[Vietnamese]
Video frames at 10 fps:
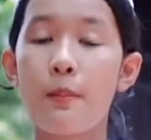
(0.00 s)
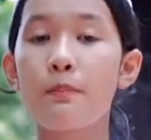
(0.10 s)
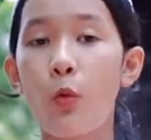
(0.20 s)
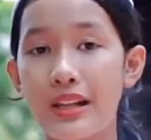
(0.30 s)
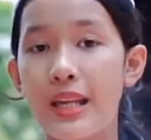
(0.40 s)

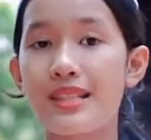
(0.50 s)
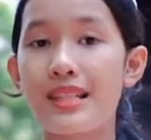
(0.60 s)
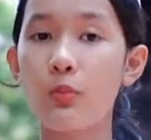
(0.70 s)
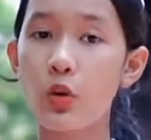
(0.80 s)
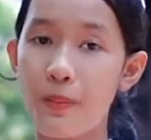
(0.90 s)
Quan niệm
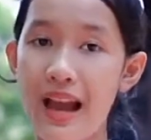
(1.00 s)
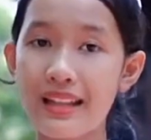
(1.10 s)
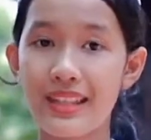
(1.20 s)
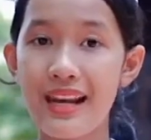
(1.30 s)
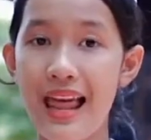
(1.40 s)
sống của bác
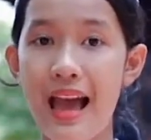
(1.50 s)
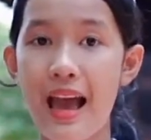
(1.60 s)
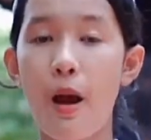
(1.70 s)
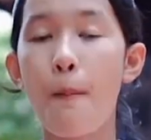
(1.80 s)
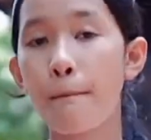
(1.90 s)
chính là
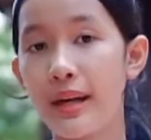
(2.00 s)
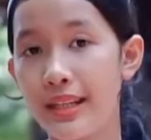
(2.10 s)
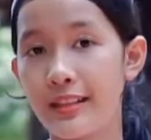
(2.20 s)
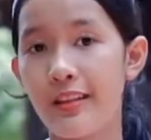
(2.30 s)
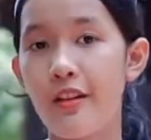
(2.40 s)
mình
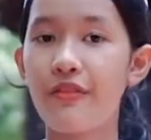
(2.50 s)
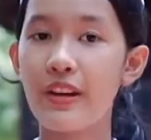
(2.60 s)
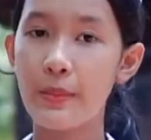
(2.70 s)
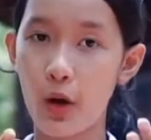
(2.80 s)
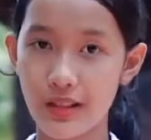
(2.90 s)
vì
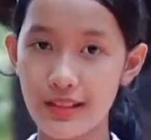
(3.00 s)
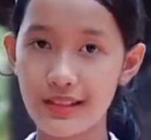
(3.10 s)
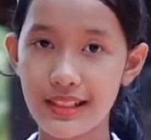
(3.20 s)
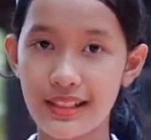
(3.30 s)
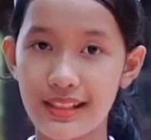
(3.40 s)
mọi
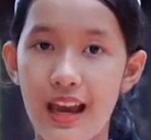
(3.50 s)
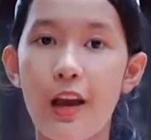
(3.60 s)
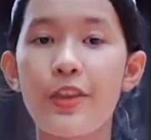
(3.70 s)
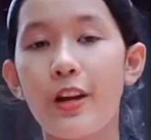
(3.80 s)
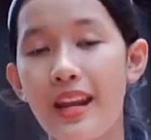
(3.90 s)
người.
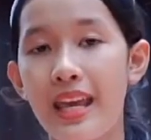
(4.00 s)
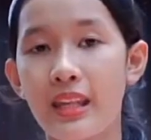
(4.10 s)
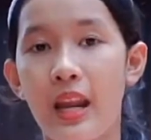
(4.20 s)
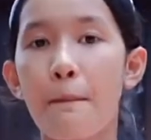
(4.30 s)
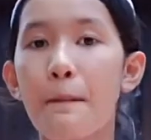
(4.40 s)
Cho nên
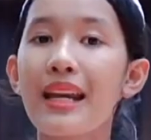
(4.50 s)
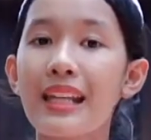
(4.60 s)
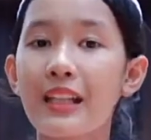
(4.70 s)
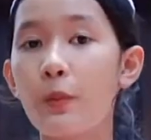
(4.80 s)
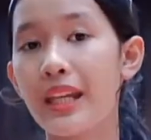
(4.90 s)
bác lấy
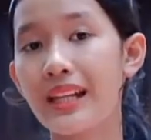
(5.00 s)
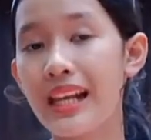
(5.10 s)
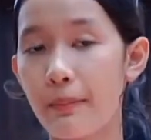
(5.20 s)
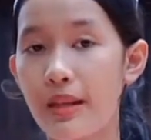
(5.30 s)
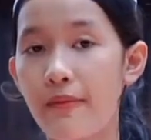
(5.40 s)
cống hiến
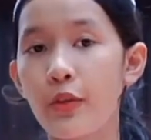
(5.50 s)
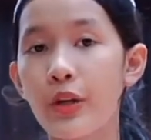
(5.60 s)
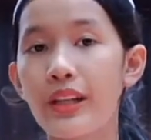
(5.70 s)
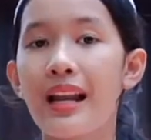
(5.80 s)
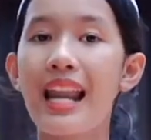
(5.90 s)
làm niềm vui,
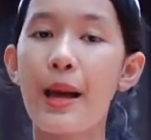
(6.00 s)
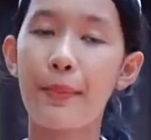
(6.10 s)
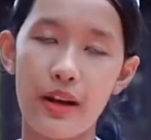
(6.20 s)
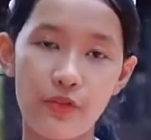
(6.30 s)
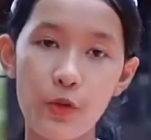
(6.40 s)
làm
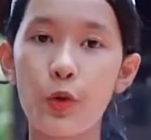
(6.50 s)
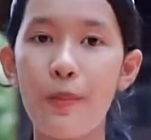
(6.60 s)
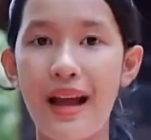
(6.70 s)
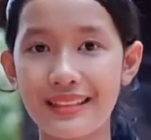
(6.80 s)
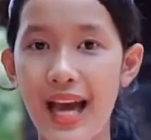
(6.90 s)
hạnh phúc của
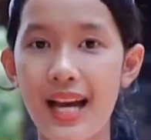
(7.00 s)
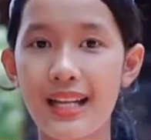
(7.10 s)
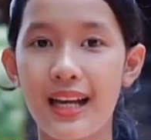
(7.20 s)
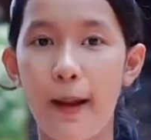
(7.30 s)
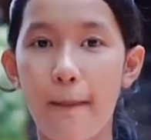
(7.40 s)
bản thân.
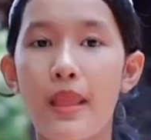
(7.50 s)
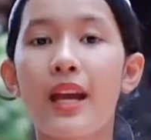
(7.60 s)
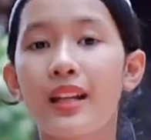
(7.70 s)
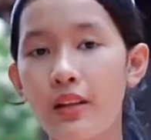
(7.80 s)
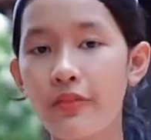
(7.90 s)

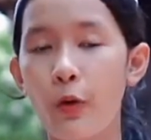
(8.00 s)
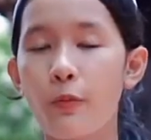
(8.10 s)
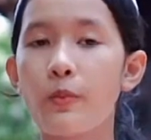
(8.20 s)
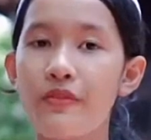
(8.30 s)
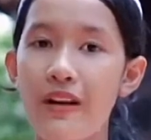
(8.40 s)
Kính phục
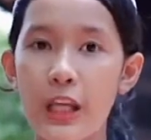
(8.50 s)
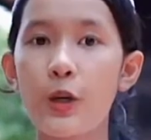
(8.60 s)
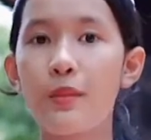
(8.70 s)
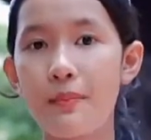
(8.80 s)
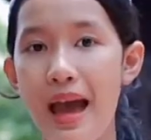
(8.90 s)
và yêu
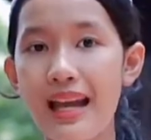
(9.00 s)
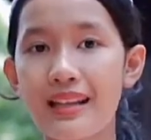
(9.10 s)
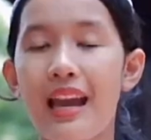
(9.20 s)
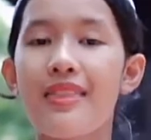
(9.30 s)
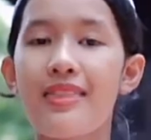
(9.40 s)
mến bác,
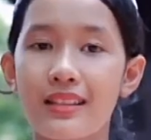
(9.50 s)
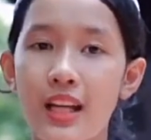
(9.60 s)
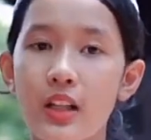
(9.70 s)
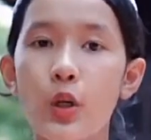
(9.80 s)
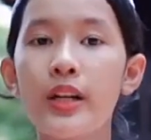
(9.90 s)
nhà thơ
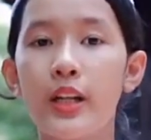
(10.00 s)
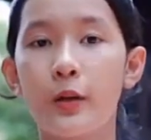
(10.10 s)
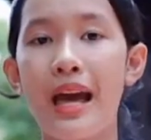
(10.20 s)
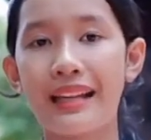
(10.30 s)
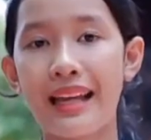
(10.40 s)
Tố Hữu
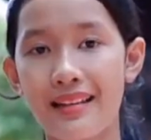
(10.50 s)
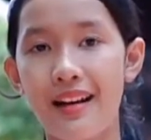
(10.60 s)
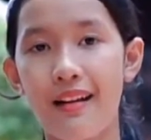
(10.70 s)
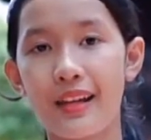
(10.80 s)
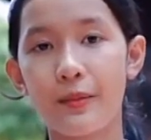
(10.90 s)
đã ca ngợi